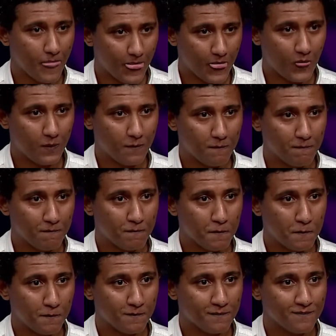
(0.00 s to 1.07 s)
بدليل انك
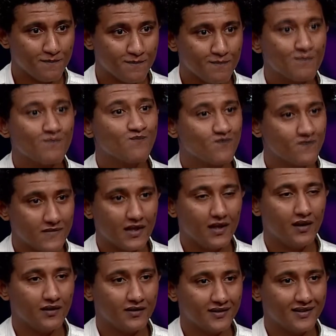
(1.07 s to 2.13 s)
نسيت
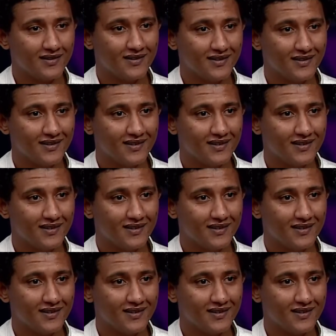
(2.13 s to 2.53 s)
آه. في المونولوج